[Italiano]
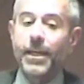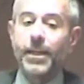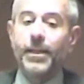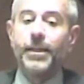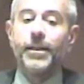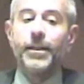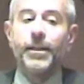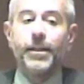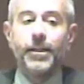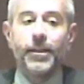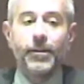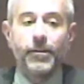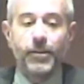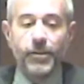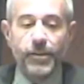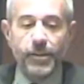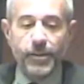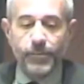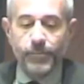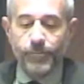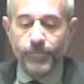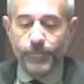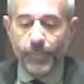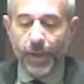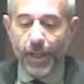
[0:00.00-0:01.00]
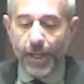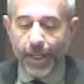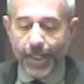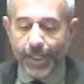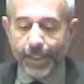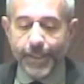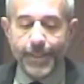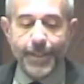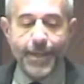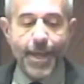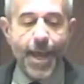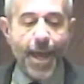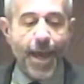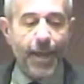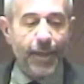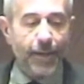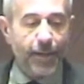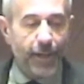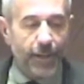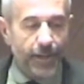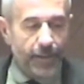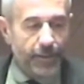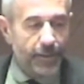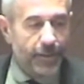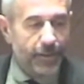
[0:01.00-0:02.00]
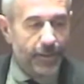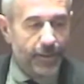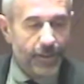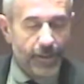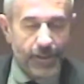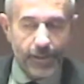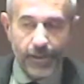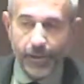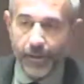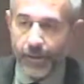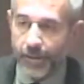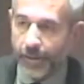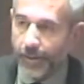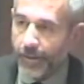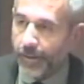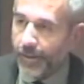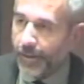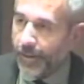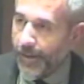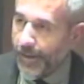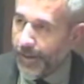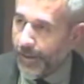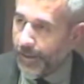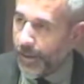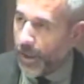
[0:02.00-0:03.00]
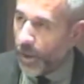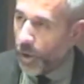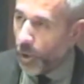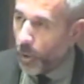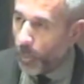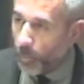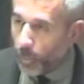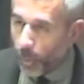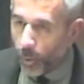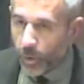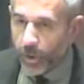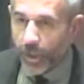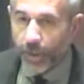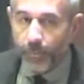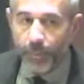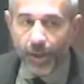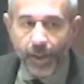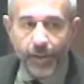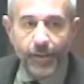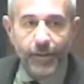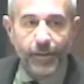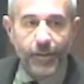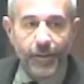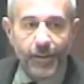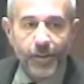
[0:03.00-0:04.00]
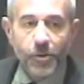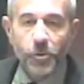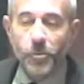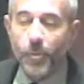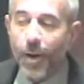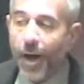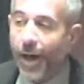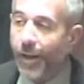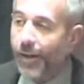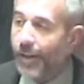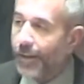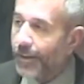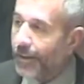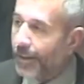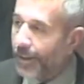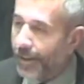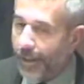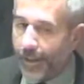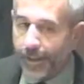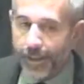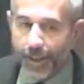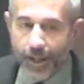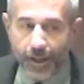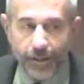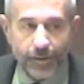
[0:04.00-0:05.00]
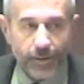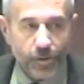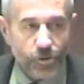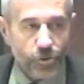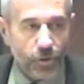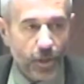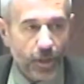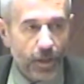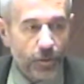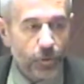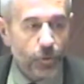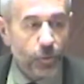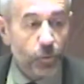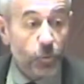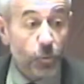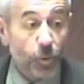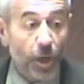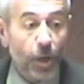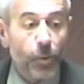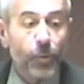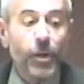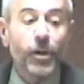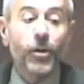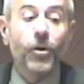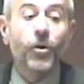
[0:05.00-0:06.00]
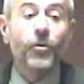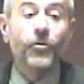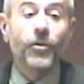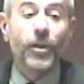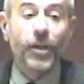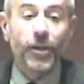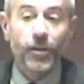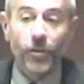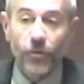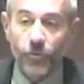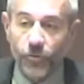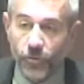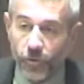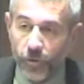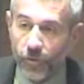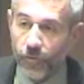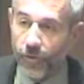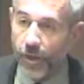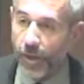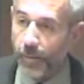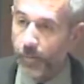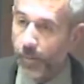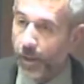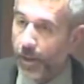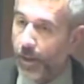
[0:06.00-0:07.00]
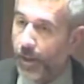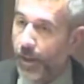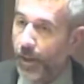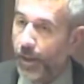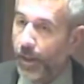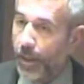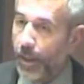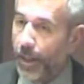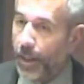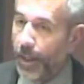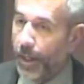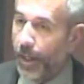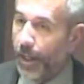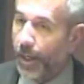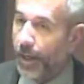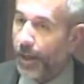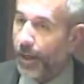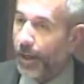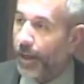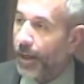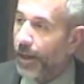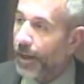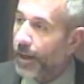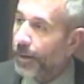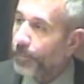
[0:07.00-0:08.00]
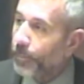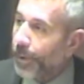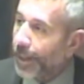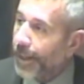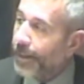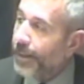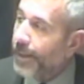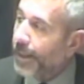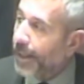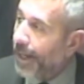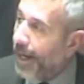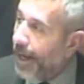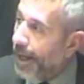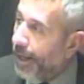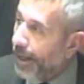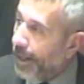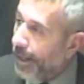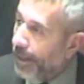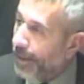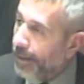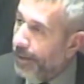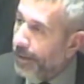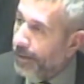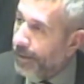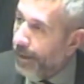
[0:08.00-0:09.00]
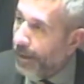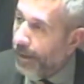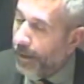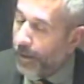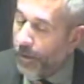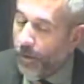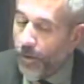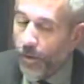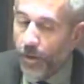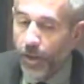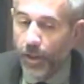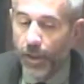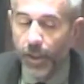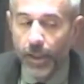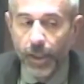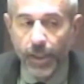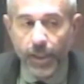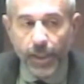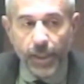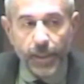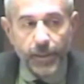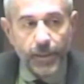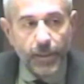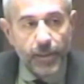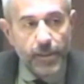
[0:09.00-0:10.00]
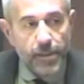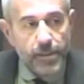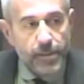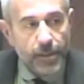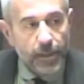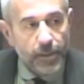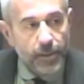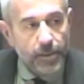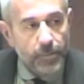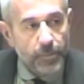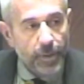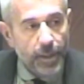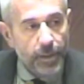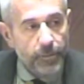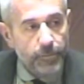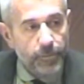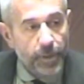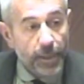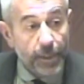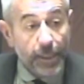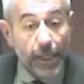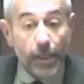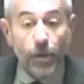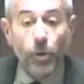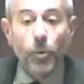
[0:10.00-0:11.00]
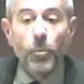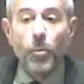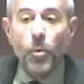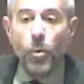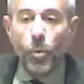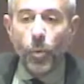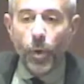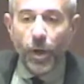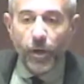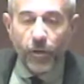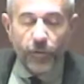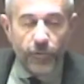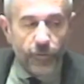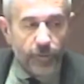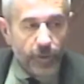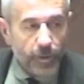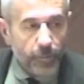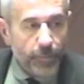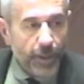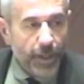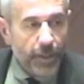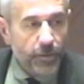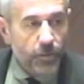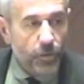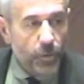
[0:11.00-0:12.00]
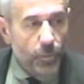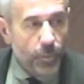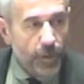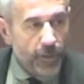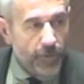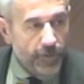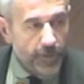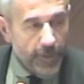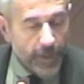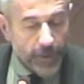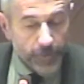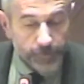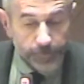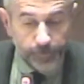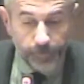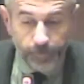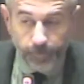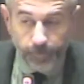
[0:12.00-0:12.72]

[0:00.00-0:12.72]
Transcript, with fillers: eh, ritiene eh, i comportamenti inumani e degradanti, cioè la tortura, qualcosa che non si dovrebbe eh, praticare all'interno eh, degli Stati membri che comunque hanno firmato questa